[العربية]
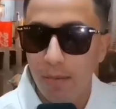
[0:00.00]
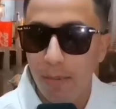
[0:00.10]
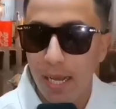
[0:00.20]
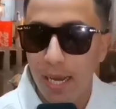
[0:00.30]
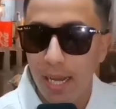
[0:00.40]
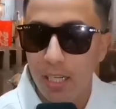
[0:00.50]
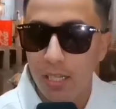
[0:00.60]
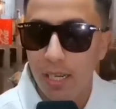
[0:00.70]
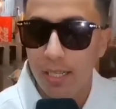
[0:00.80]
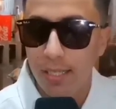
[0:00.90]
ما
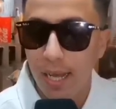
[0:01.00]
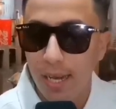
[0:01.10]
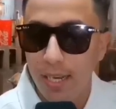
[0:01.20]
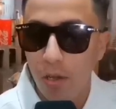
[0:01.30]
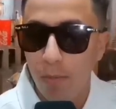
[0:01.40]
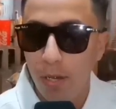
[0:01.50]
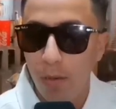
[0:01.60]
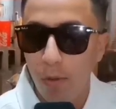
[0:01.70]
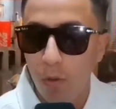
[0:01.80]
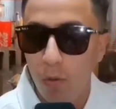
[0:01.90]
كيلقاش الدخل
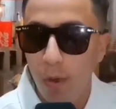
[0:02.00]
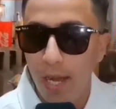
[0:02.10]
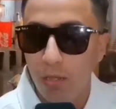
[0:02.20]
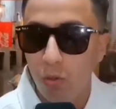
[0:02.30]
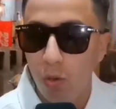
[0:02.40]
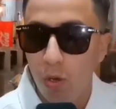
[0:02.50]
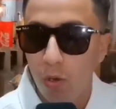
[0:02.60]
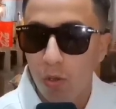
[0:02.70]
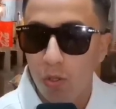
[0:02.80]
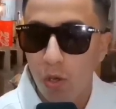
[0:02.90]
اليومي وكل واحد
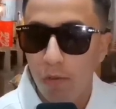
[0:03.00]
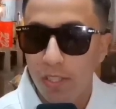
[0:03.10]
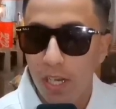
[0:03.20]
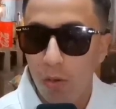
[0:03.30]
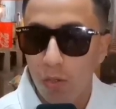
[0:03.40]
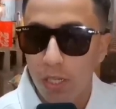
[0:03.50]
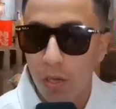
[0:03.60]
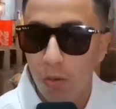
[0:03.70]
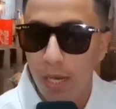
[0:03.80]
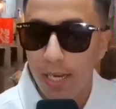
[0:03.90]
والظروف ديالو كنت
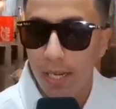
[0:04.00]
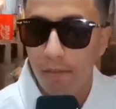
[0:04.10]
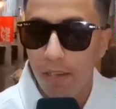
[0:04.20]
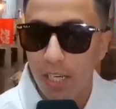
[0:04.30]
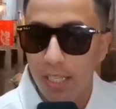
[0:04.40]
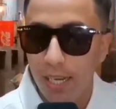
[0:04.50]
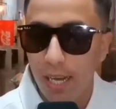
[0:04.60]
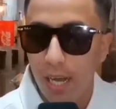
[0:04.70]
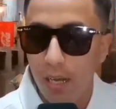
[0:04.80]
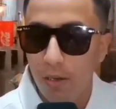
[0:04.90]
كنقول انا كيفاش غادي
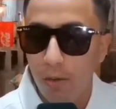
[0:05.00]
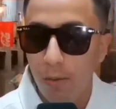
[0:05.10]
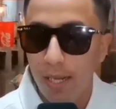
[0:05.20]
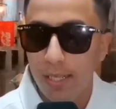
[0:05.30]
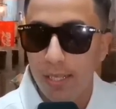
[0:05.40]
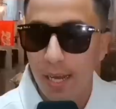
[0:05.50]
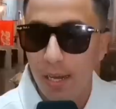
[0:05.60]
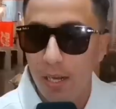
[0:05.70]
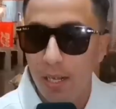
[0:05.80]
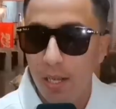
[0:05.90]
نلقى واحد
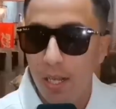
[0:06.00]
الدخل